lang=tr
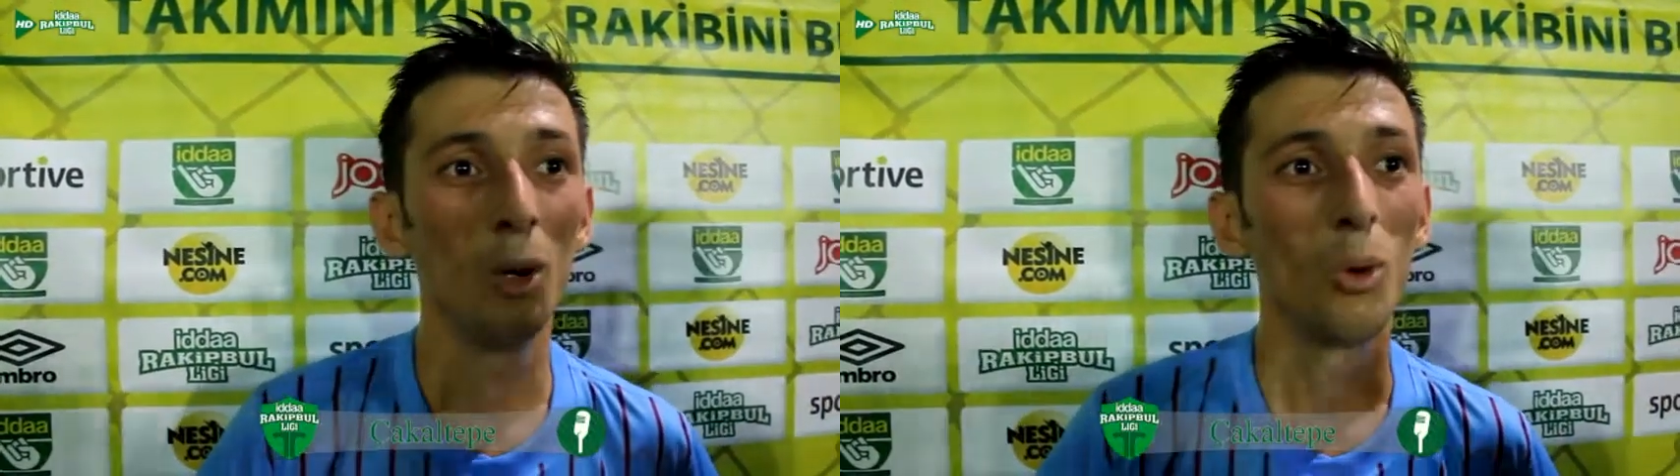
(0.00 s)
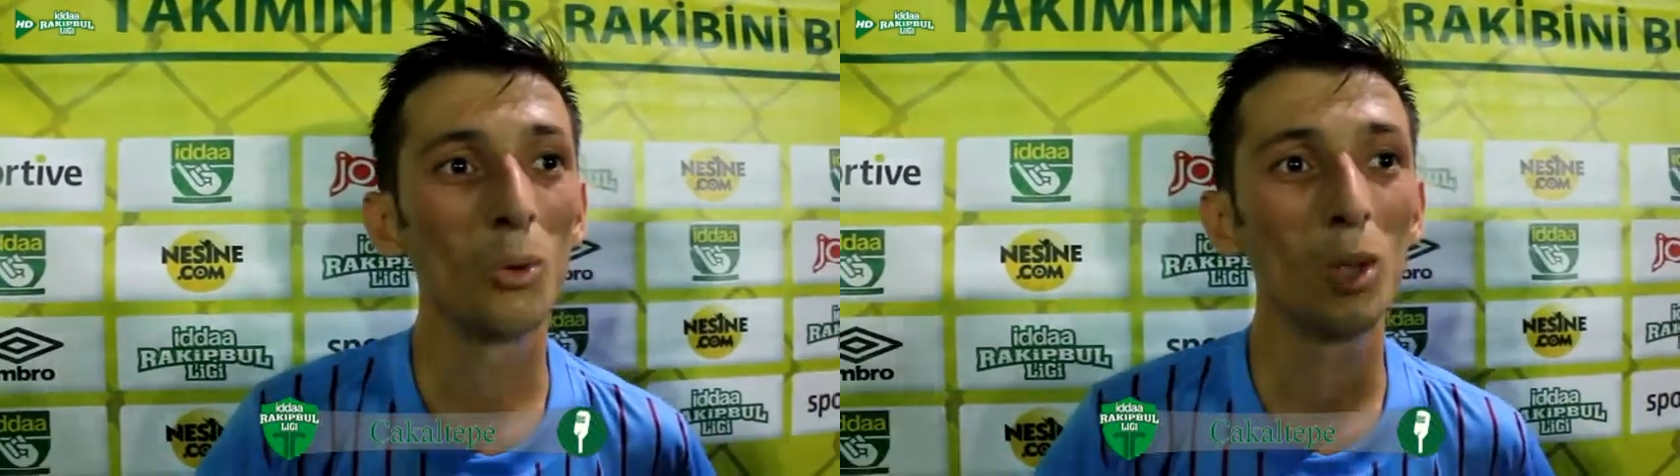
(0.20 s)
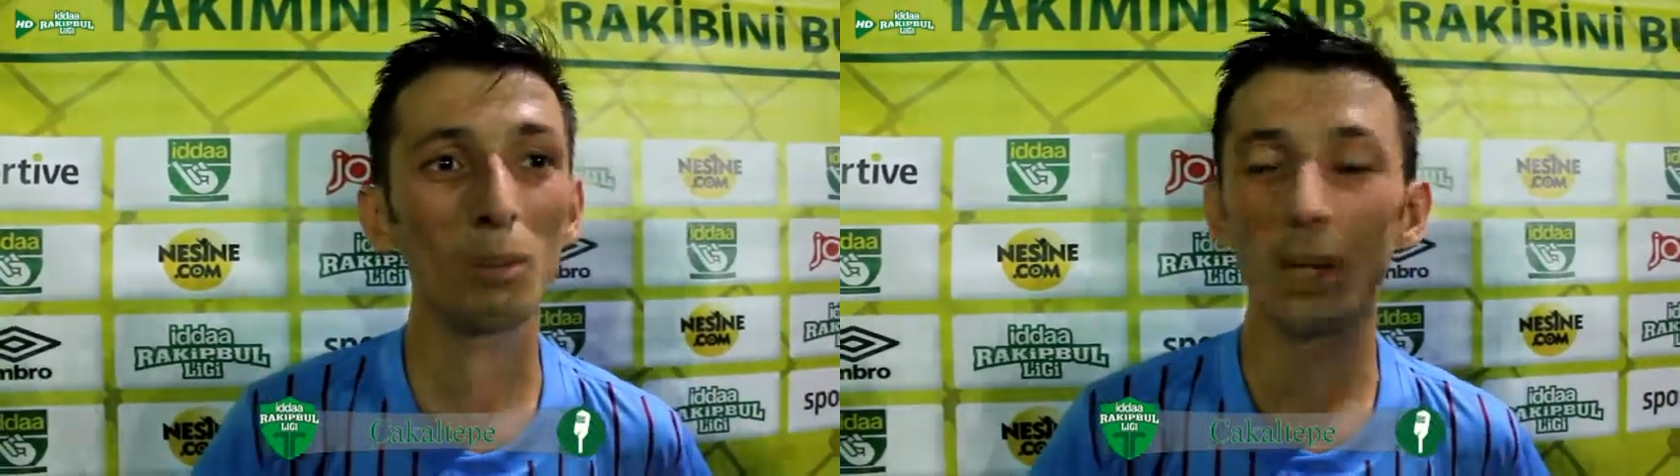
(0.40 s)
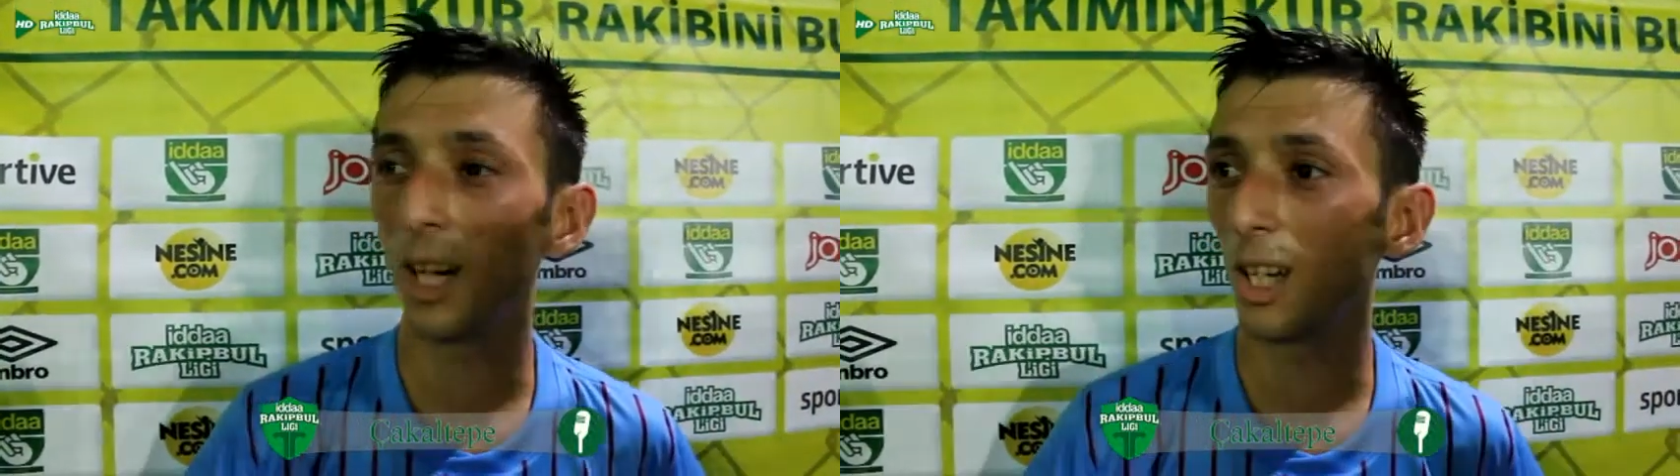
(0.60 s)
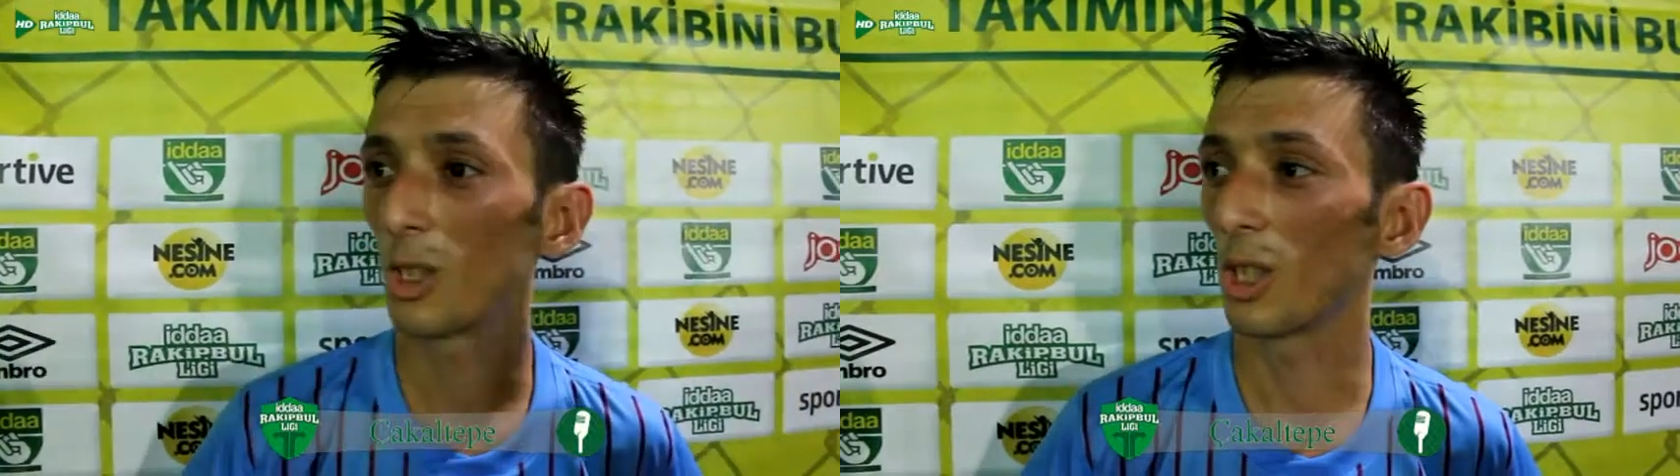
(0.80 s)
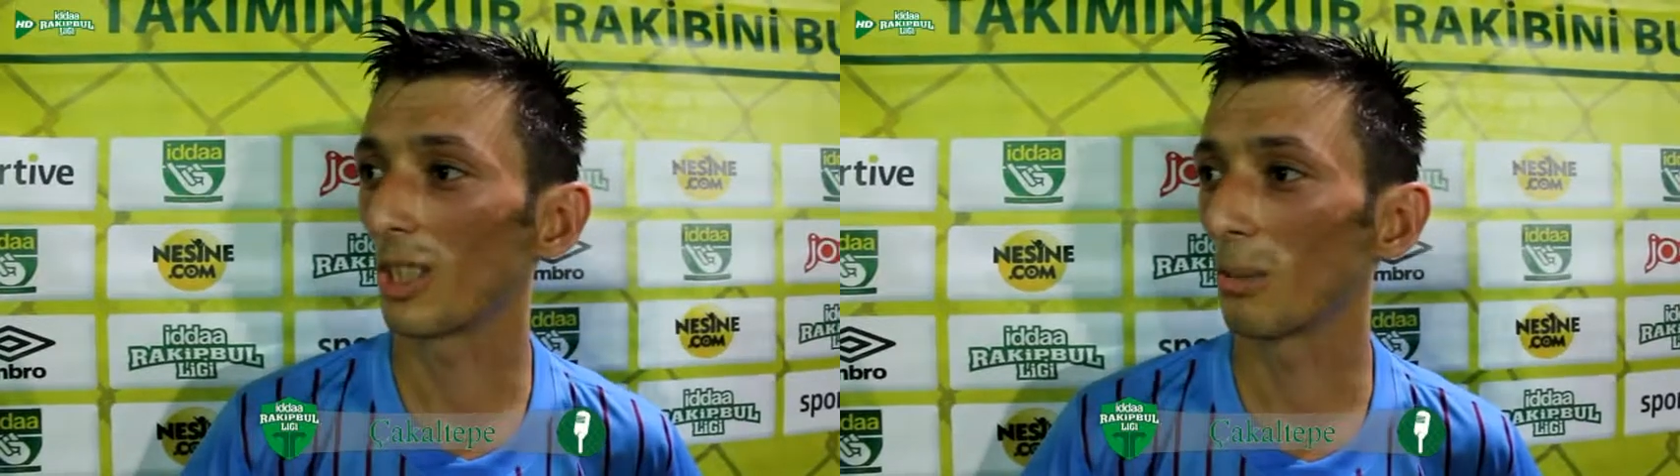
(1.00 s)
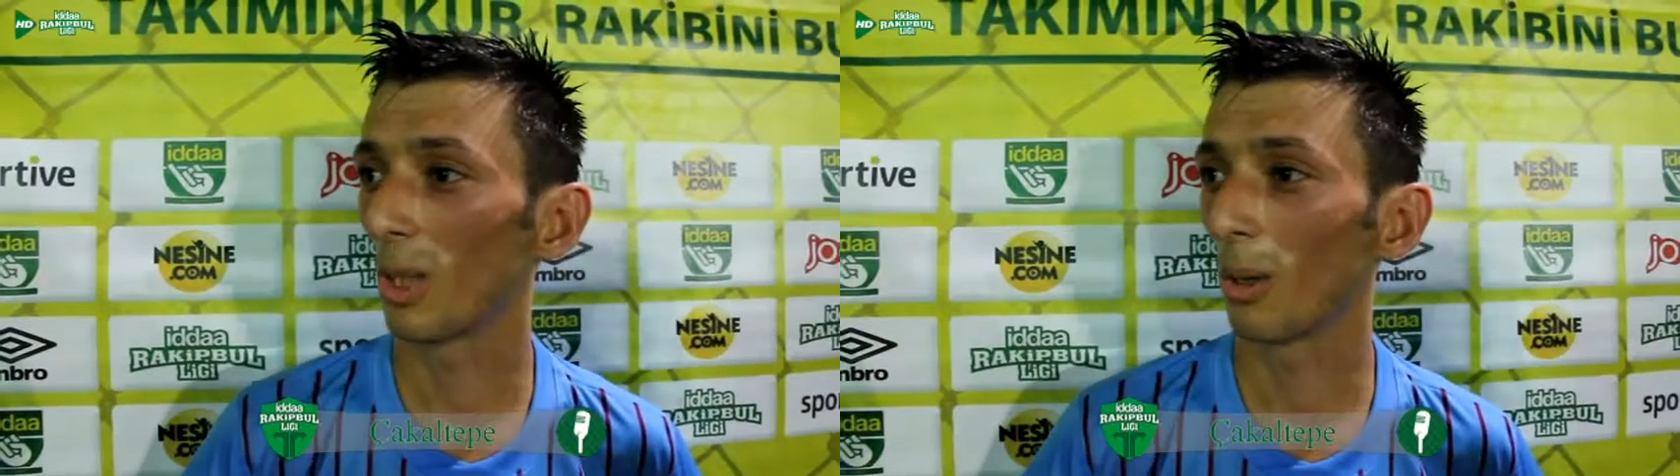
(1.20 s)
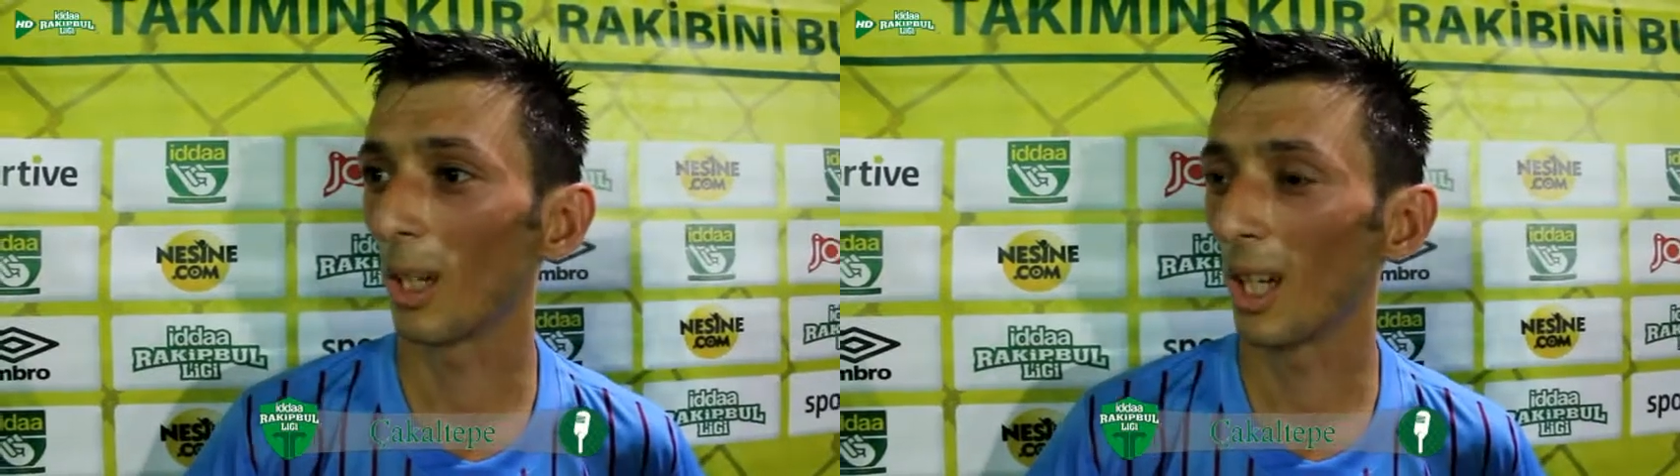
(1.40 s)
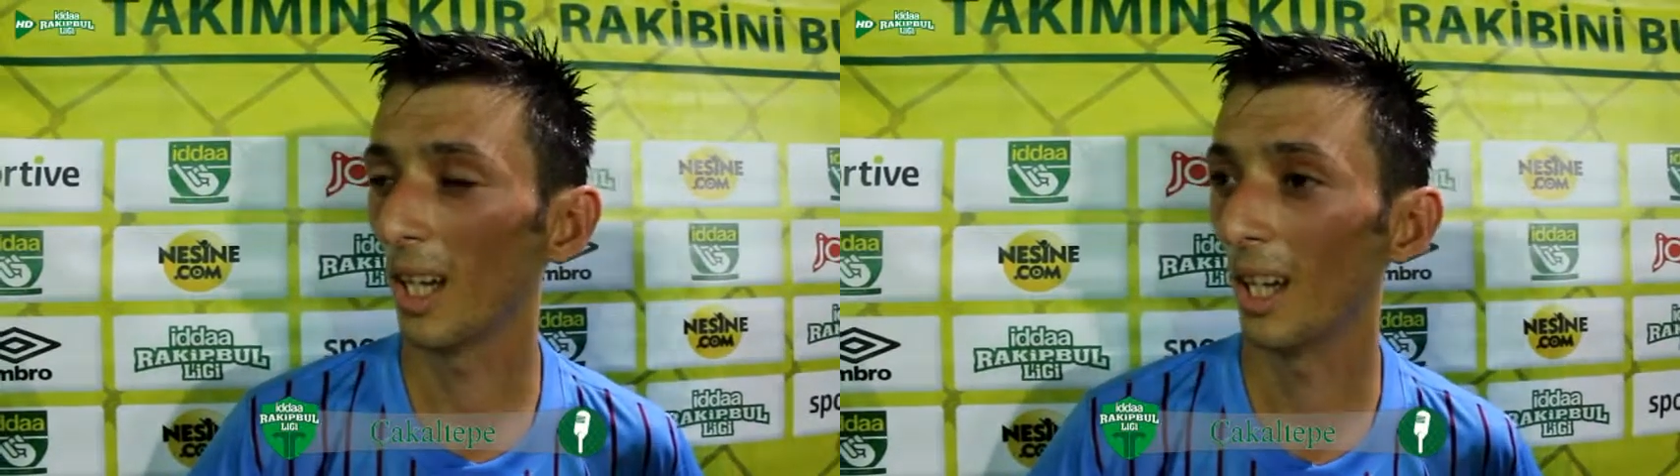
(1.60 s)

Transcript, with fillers: Onlar bayağı iyi çıktı bize göre.